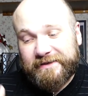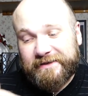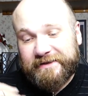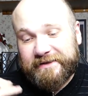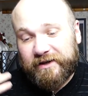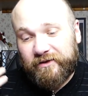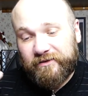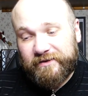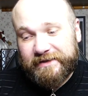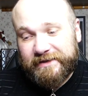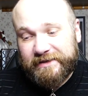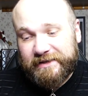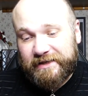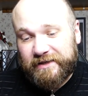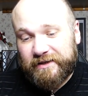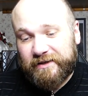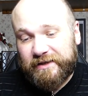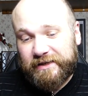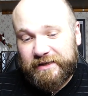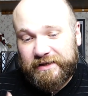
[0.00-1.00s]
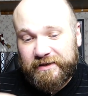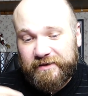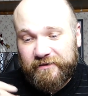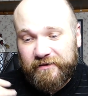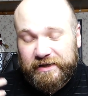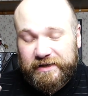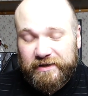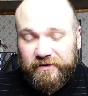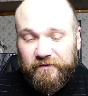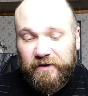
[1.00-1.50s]
c'est ça aussi
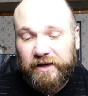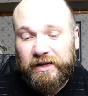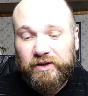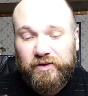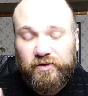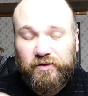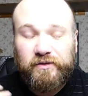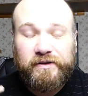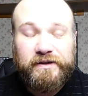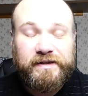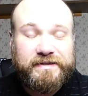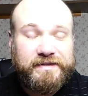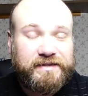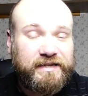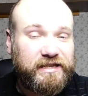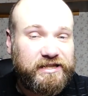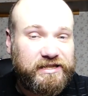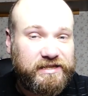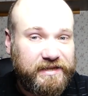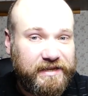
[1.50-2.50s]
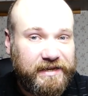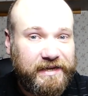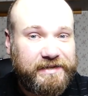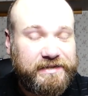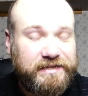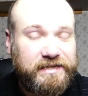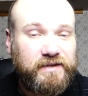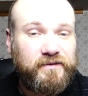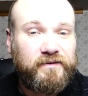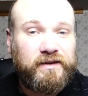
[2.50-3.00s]
qui, véhicule des énergies
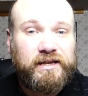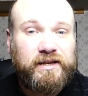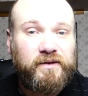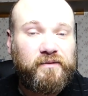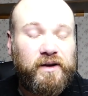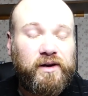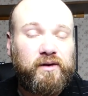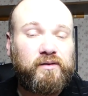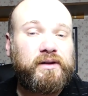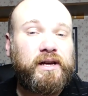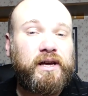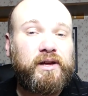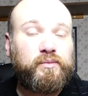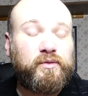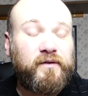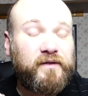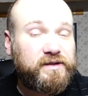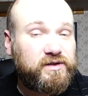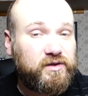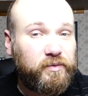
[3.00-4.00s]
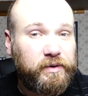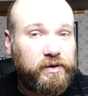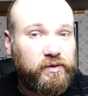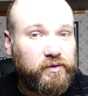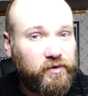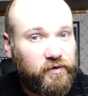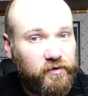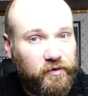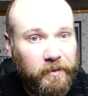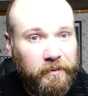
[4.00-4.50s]
négatives et qui fait qu'on a une mauvaise
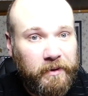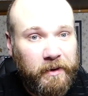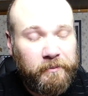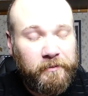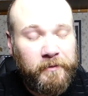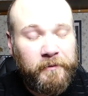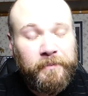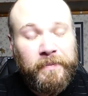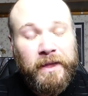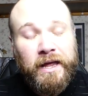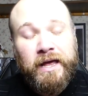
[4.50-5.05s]
opinion de soi-même.